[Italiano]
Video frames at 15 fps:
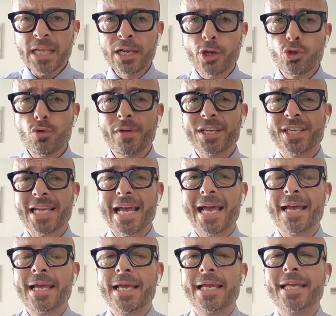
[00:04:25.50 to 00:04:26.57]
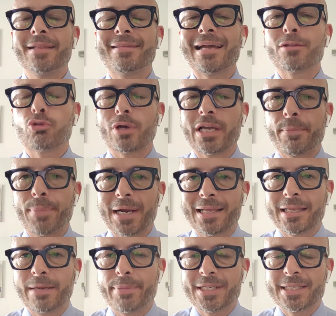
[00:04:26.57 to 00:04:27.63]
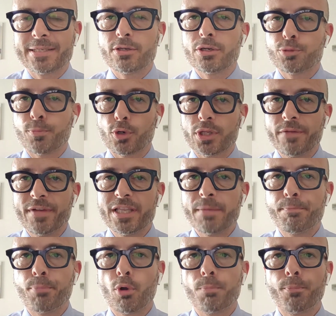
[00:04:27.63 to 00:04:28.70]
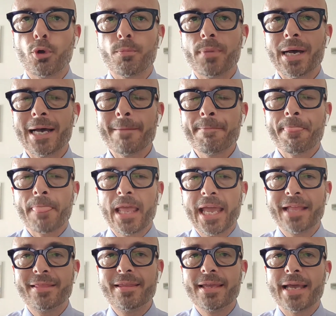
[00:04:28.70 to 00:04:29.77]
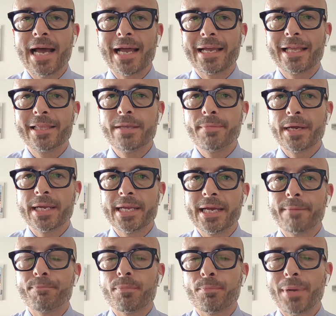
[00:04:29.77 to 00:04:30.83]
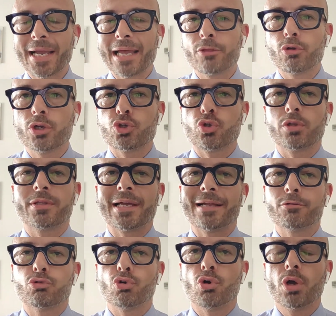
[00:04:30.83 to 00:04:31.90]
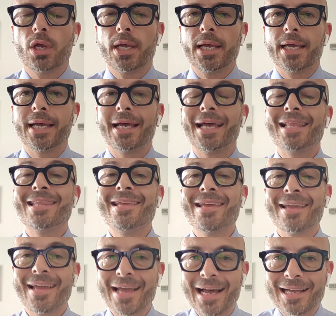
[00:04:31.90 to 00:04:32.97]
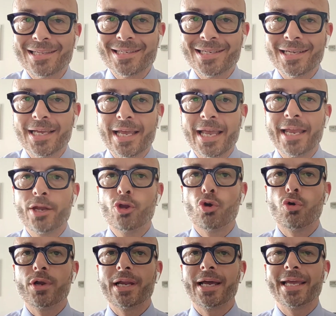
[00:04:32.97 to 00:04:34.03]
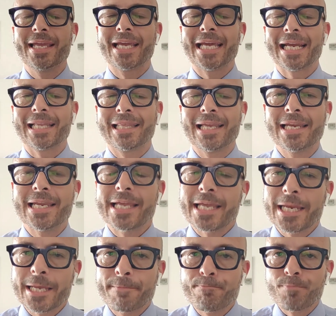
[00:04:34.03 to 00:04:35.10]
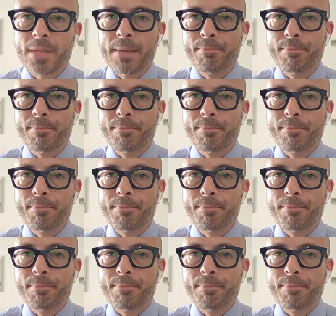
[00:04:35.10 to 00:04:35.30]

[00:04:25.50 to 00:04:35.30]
la Juve si è intanto accaparata le prestazioni sportive di Paul Pogba e di Angel Di Maria, pagandone soltanto eh, gli ingaggi e non i cartellini.